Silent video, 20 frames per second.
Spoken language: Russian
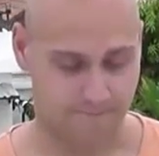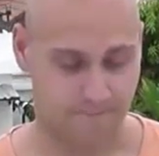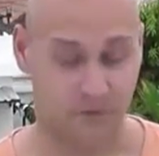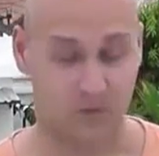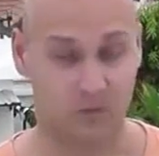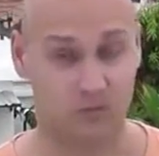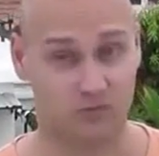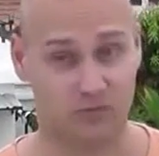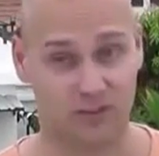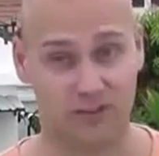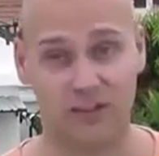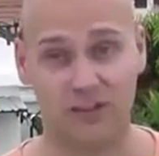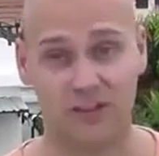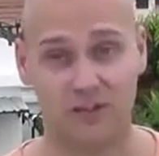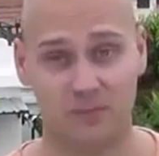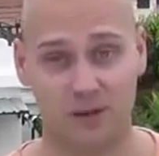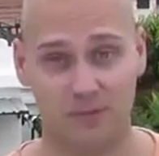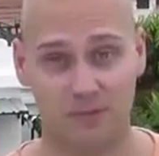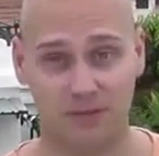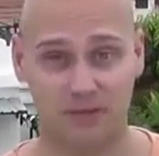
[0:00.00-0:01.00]
Ну, на
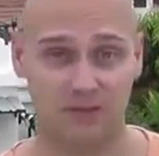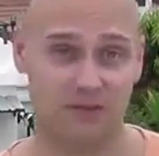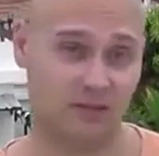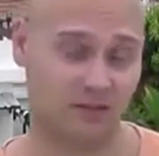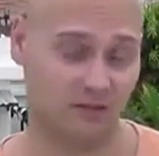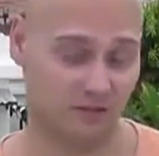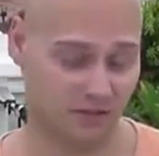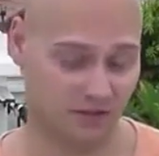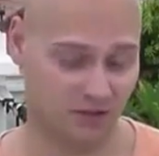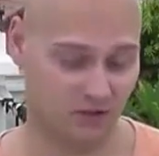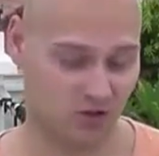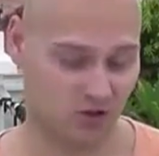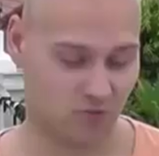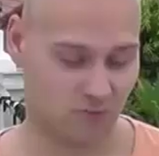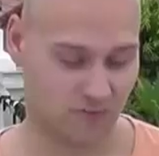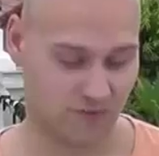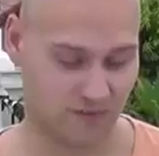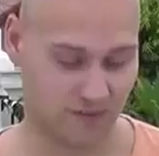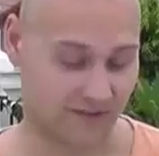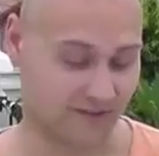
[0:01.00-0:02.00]
данный момент, на
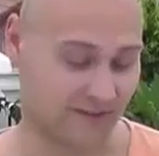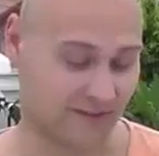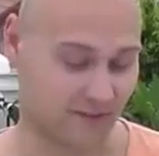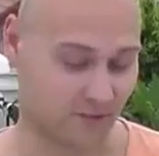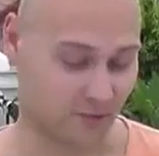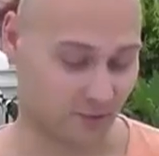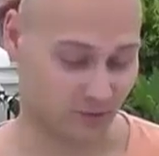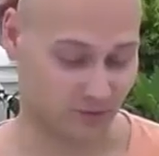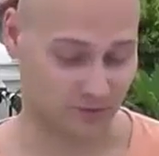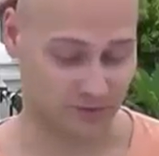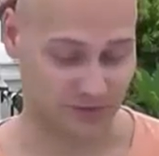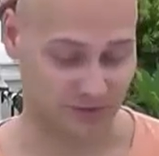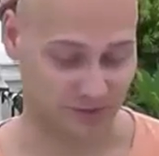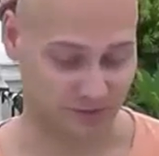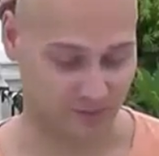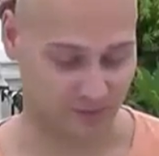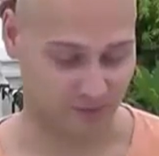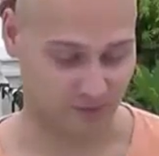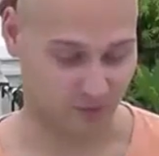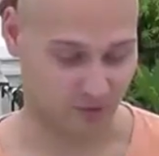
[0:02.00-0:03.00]
2015 год, во
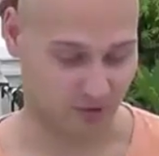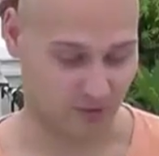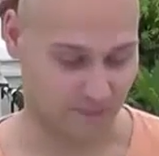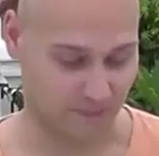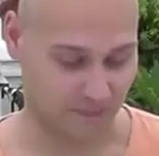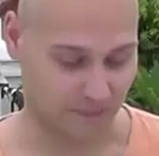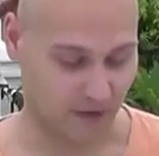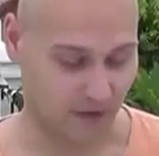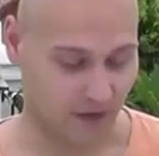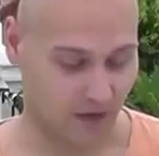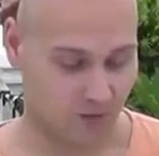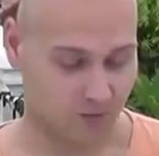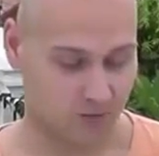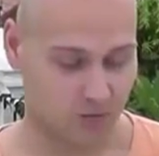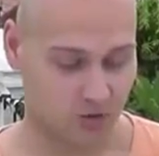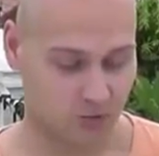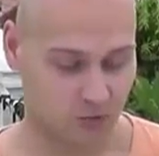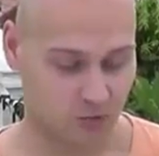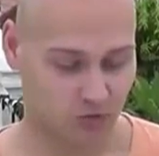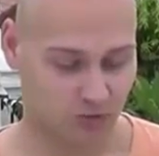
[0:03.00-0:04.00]
всяком случае.
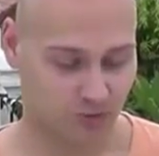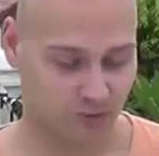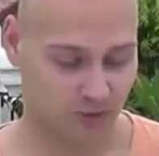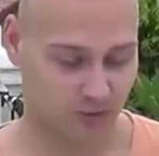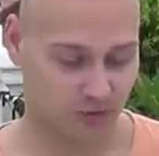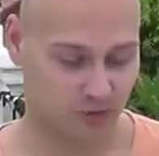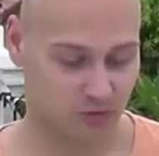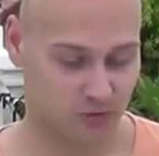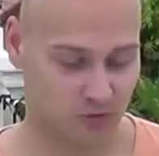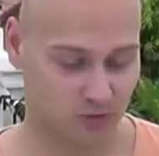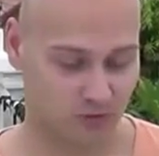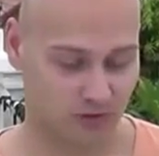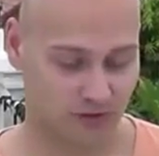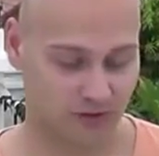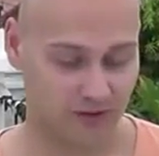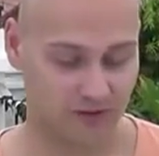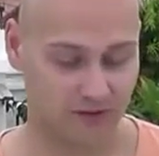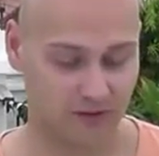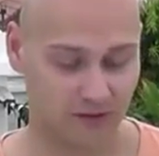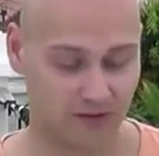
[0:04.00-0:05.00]
Почему их приходится
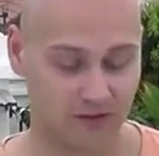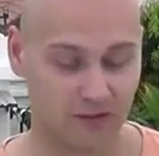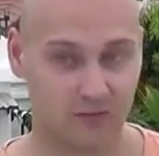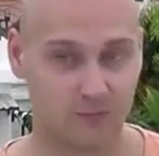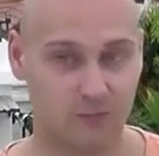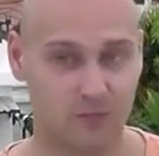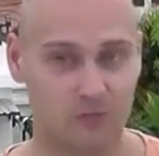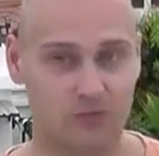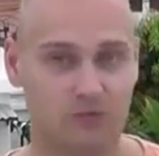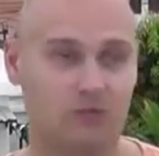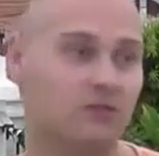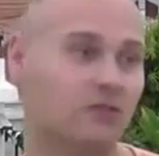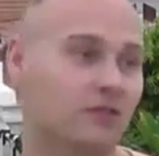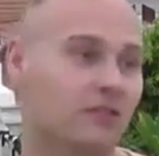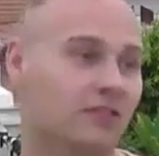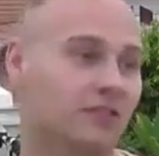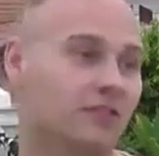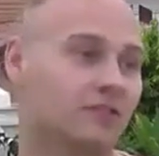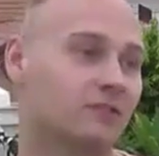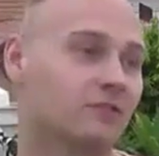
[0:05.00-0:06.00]
увольнять рано или
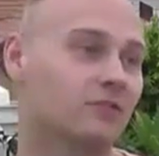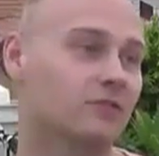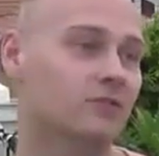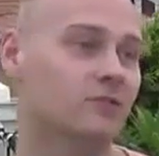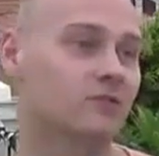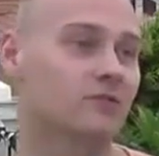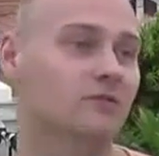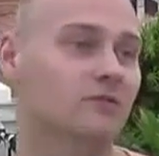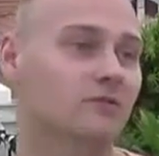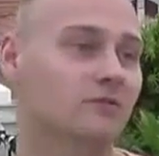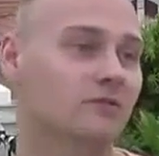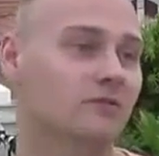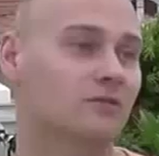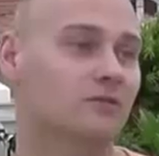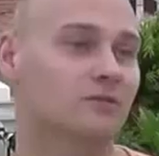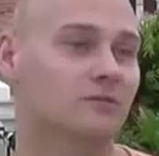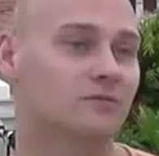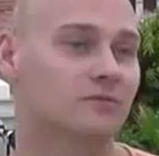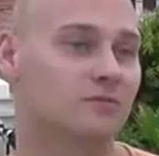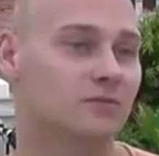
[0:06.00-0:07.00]
поздно? Но
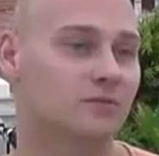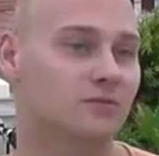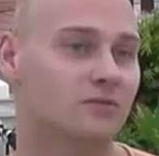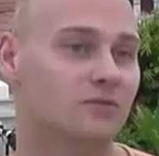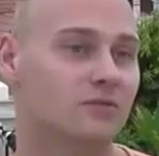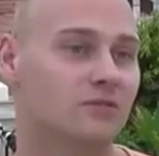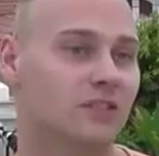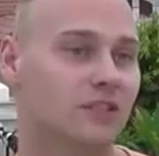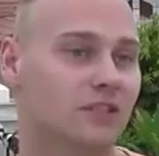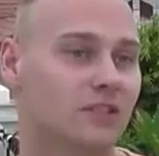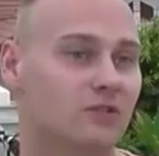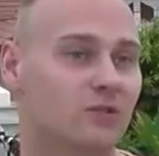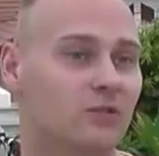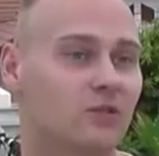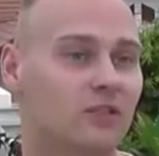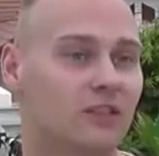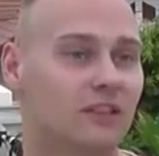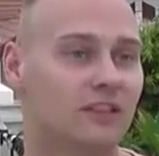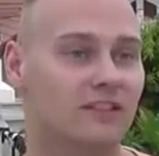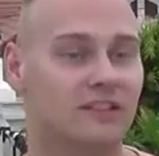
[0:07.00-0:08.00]
ну,
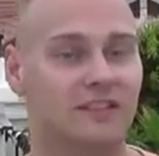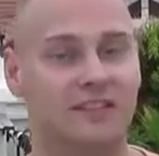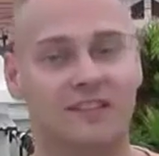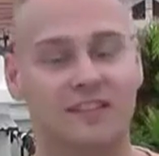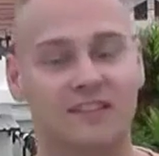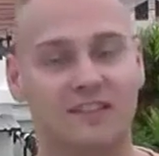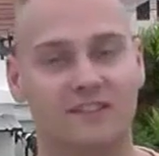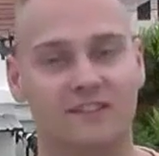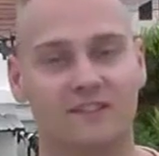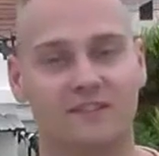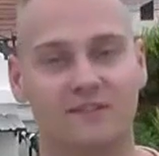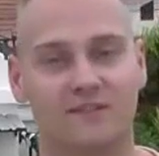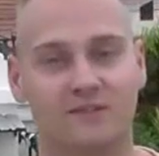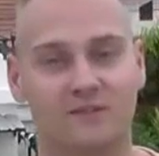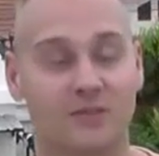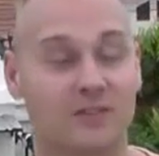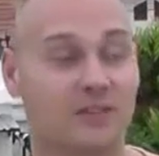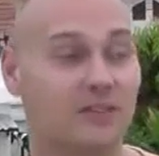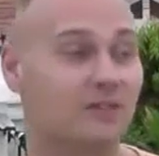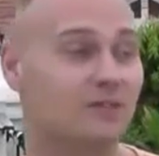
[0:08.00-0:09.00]
директологи такие,
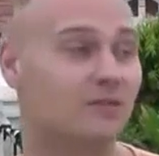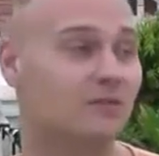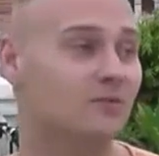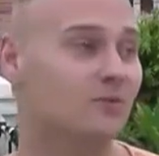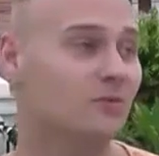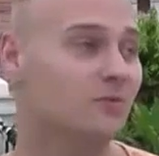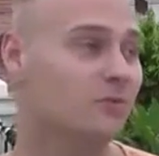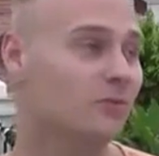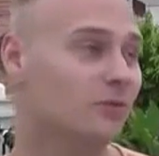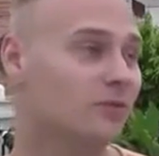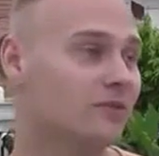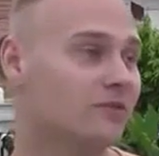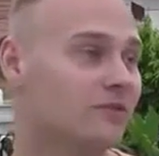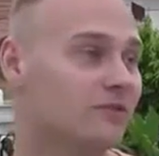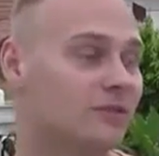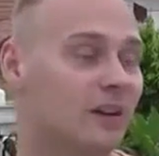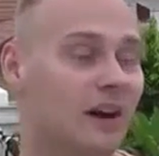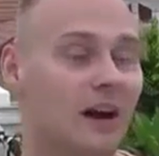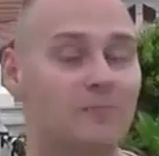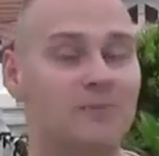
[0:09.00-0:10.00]
это любой,
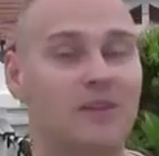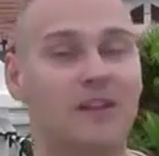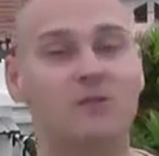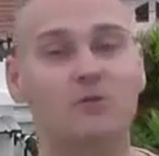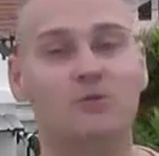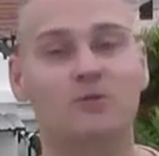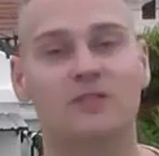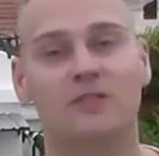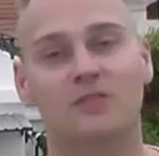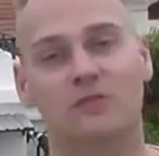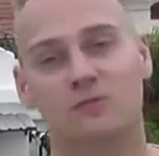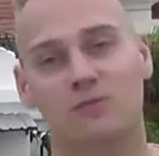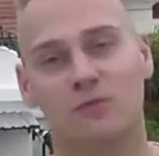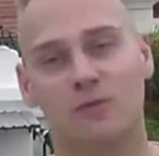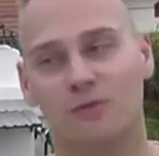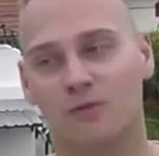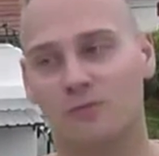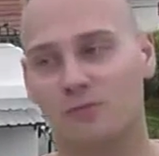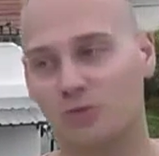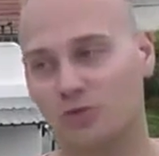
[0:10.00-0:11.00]
абсолютно
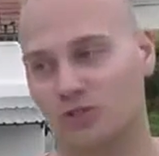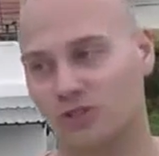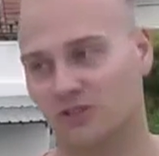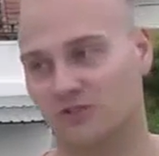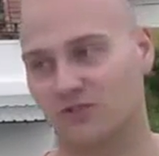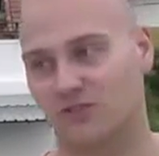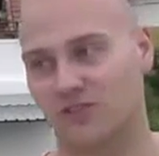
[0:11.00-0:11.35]
любого можно